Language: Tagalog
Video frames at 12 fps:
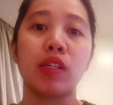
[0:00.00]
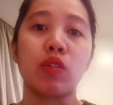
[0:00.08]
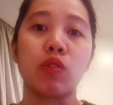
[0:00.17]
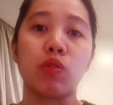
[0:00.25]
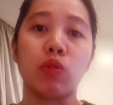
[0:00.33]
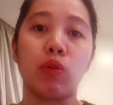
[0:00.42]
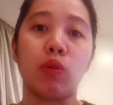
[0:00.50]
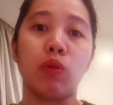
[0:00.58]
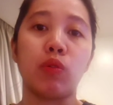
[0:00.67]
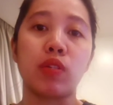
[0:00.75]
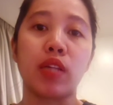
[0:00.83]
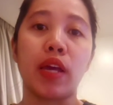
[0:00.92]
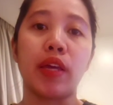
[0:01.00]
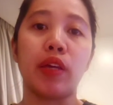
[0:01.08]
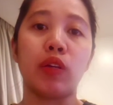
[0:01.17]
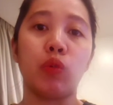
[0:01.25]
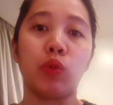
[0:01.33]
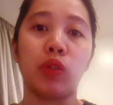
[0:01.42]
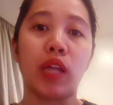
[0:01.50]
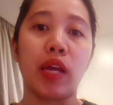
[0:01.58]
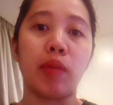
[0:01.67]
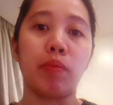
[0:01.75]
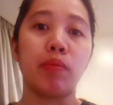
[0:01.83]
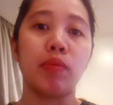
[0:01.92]
So, sayang yung
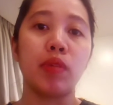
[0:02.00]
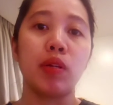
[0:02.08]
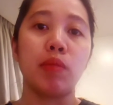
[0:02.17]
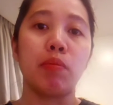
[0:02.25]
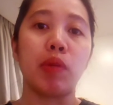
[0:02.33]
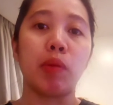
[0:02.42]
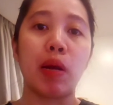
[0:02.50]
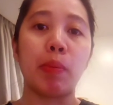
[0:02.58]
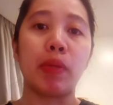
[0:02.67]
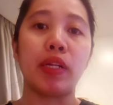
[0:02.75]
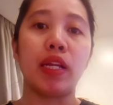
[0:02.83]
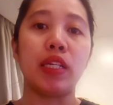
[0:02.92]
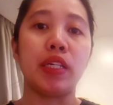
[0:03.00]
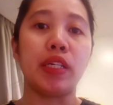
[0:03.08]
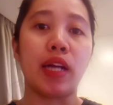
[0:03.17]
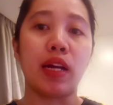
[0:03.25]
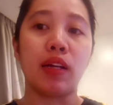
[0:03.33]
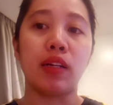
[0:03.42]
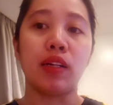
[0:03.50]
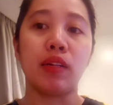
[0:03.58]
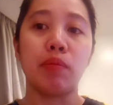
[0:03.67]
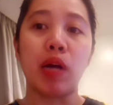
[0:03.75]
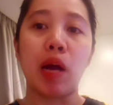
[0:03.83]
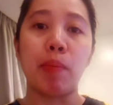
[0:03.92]
time. Magmamadali ka.
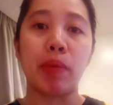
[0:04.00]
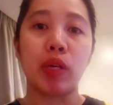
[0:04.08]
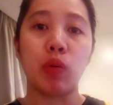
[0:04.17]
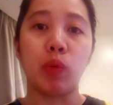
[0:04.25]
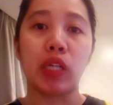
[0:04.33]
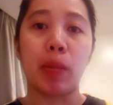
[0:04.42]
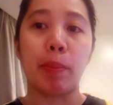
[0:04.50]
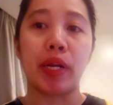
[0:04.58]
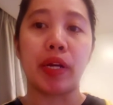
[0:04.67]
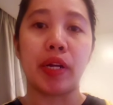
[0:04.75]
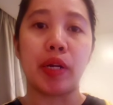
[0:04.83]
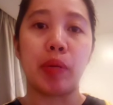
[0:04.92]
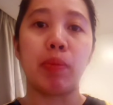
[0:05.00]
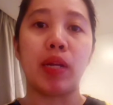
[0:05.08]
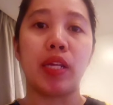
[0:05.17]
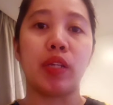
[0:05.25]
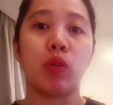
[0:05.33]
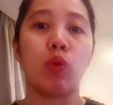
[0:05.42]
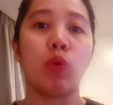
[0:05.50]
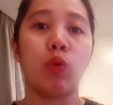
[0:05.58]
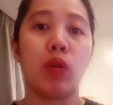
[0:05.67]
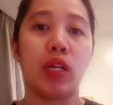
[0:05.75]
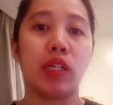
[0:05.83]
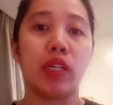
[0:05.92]
Baka maiwan ka pa ng airplane kung
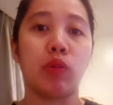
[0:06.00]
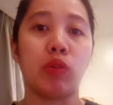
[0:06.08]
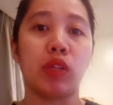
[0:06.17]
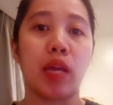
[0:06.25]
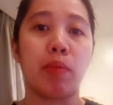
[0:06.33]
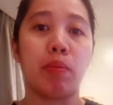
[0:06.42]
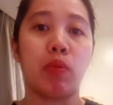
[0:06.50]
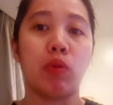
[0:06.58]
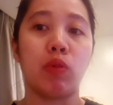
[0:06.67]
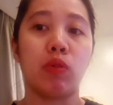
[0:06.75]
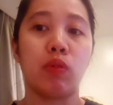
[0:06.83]
kulang na yung time mo.